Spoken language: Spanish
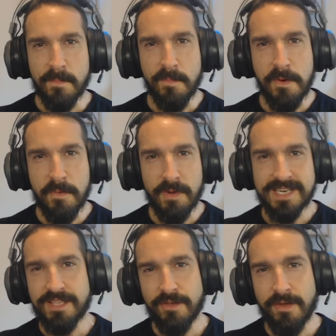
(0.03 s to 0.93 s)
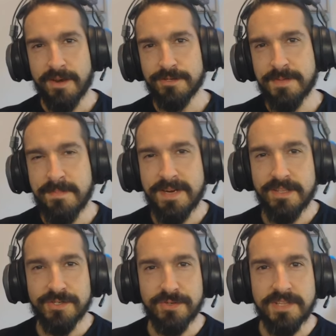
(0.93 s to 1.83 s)
Muy buenas ciudadanos,
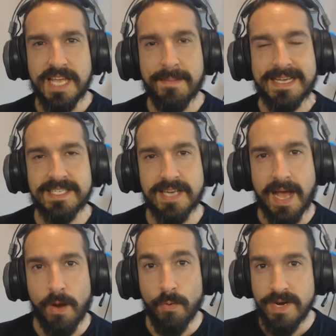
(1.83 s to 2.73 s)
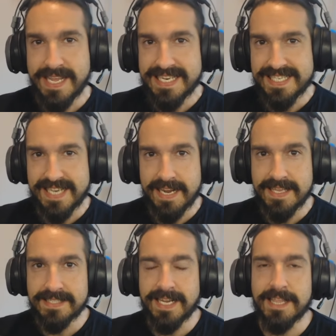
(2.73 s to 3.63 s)
bienvenidos un día más a un Inside
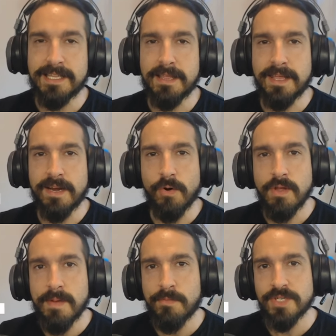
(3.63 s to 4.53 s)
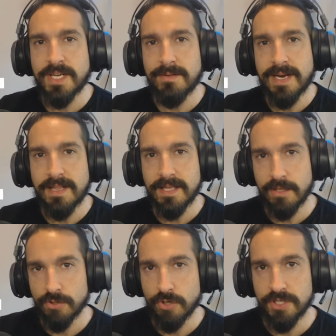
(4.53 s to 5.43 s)
Star Citizen. Hoy vamos a hablar de
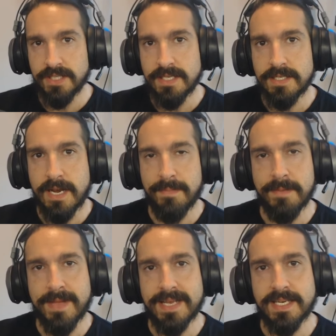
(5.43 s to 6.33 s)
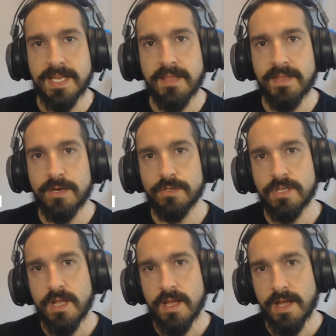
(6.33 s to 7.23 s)
dos cositas. La primera sería de los
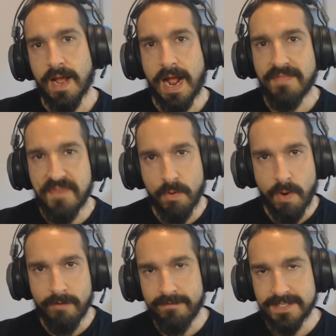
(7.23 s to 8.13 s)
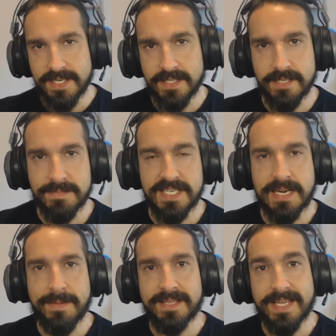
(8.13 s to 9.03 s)
ah, Underground Facilities,
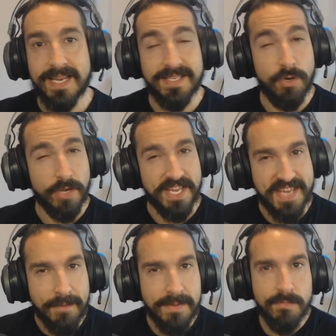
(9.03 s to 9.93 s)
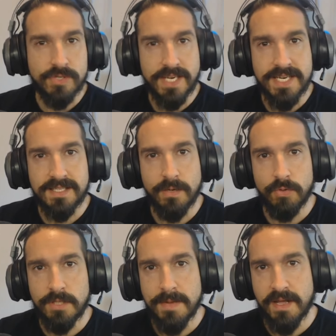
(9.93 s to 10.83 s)
básicamente lo que ya vimos en esta
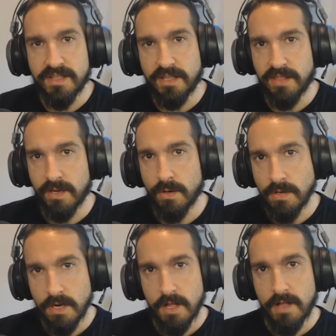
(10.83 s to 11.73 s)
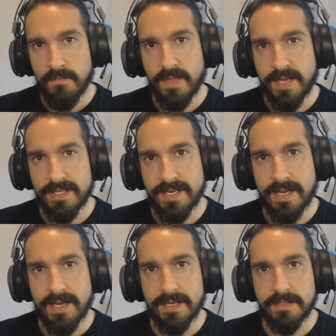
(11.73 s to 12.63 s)
última CitizenCon, de
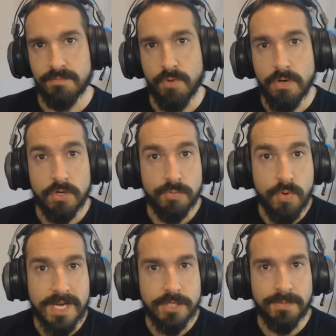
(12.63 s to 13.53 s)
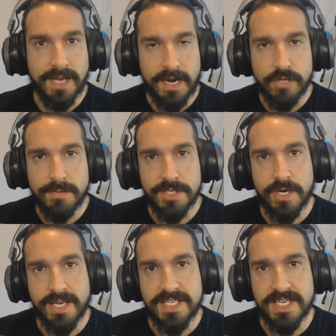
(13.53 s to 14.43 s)
esas, bueno, los búnkers subterráneos
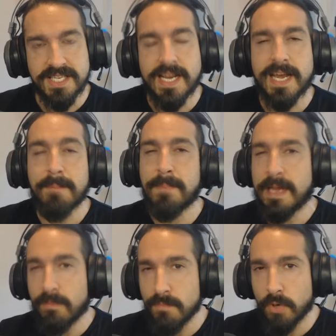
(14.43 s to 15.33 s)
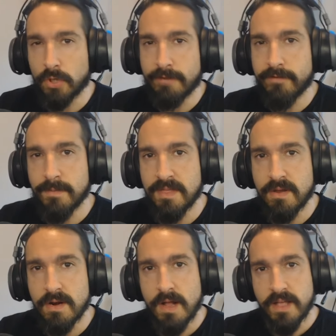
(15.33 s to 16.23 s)
versión XXL han ampliado un poquito la
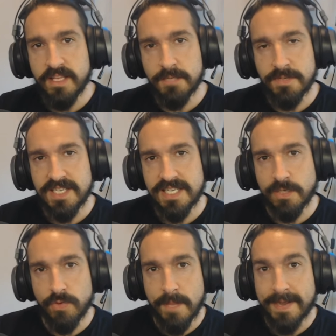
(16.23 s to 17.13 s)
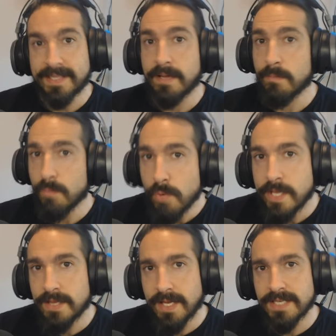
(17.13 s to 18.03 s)
información. Y después la segunda parte muy
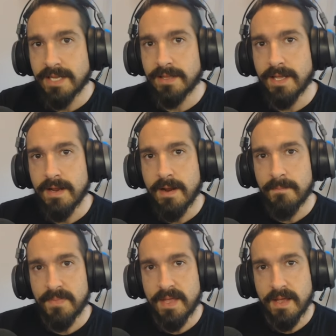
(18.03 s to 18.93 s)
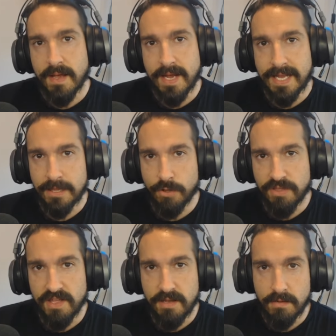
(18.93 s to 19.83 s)
interesante de Gen
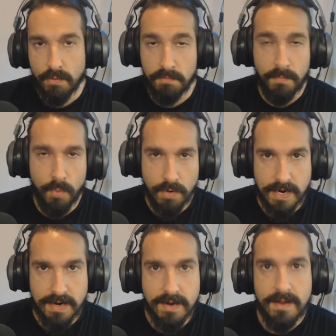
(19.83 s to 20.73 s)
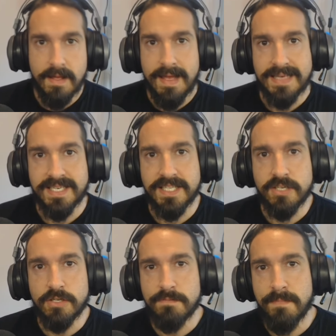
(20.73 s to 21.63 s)
12 Vulcan. Así que
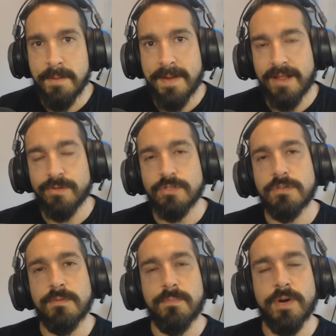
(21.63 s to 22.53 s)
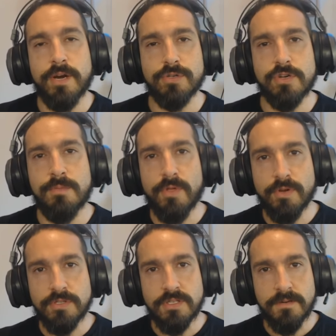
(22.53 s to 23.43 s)
chicos, preparados, poneros
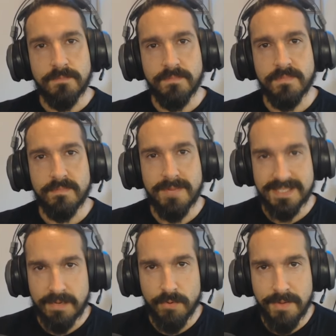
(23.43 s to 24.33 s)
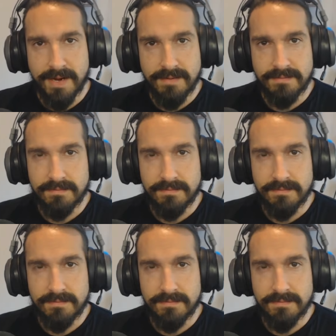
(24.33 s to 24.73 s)
cómodos, va a estar muy bien.